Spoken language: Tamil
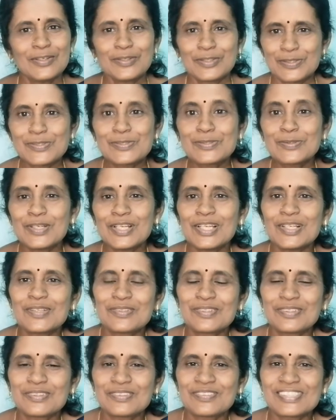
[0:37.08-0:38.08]
ஒரு சூழலை
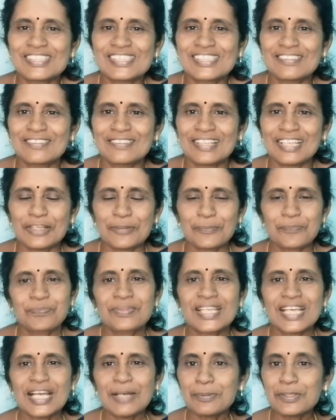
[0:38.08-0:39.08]
கொடுக்குன்னு வச்சுக்கோங்களேன்
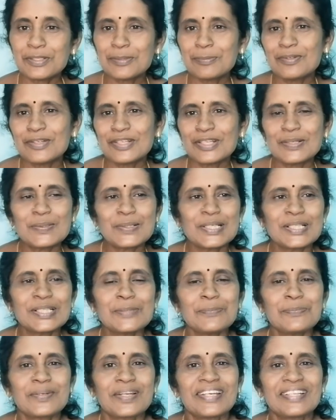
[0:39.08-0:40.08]
அப்புறம் நம்மளுடைய
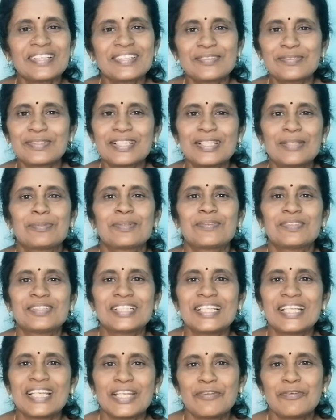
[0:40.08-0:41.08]
குழந்தை பிராயத்தை கூட நமக்கு
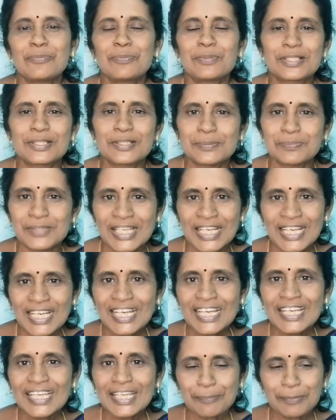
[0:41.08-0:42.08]
வந்து நினைவுபடுத்தும்
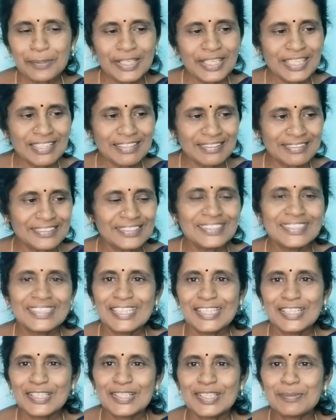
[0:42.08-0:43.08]
எப்படின்னா
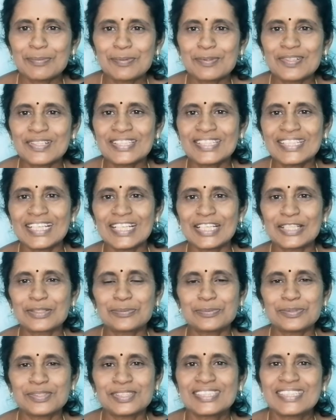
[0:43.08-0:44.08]
நம்ம குழந்தைங்களா
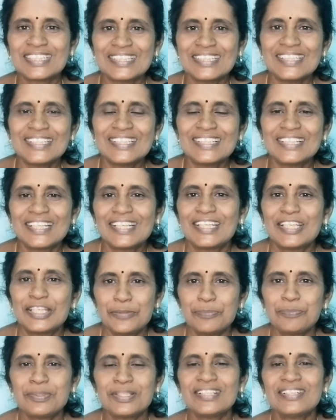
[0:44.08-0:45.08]
இருக்கும்போது கதை தானே
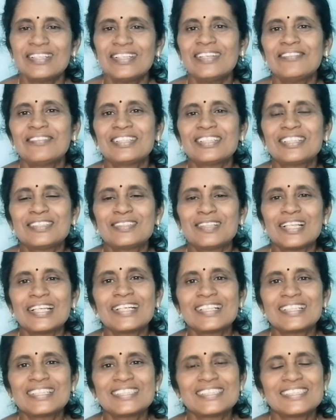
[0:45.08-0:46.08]
இப்போ தானே வந்து
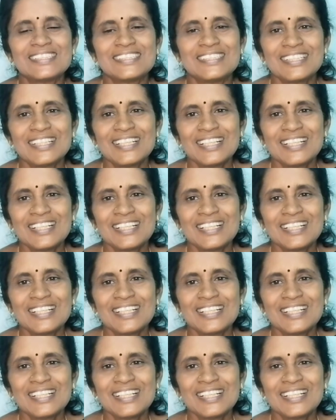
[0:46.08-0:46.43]
தொலைக்காட்சி